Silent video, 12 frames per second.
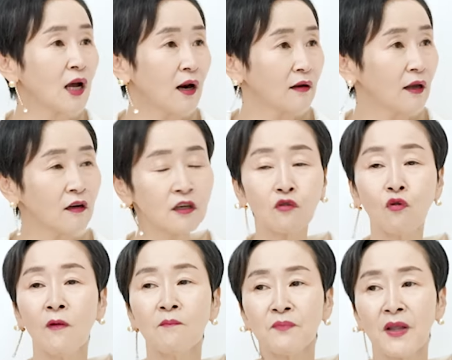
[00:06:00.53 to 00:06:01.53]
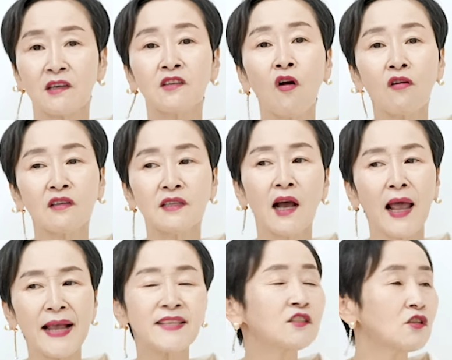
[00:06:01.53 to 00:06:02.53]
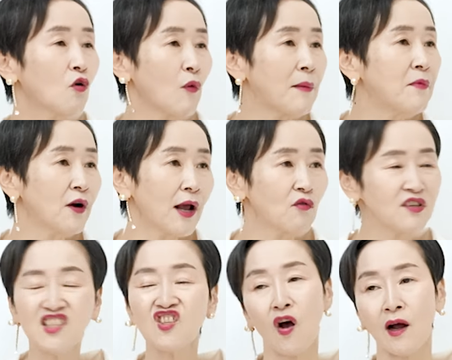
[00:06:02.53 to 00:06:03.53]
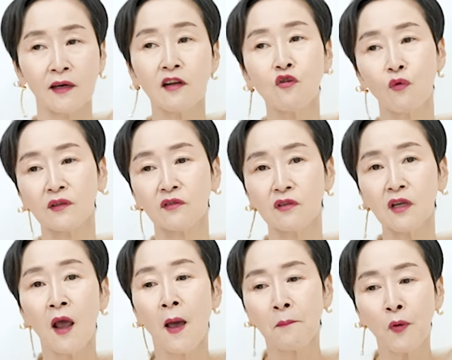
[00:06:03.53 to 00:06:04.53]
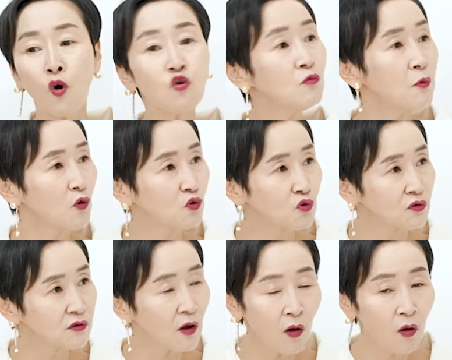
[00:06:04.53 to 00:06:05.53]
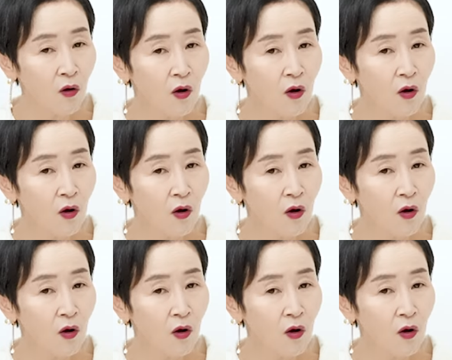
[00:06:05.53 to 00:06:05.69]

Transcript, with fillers: 사랑해? 그리고 그걸 그냥 애써 외면하고 인정 안 하려고 했더니 표로 보여줬어?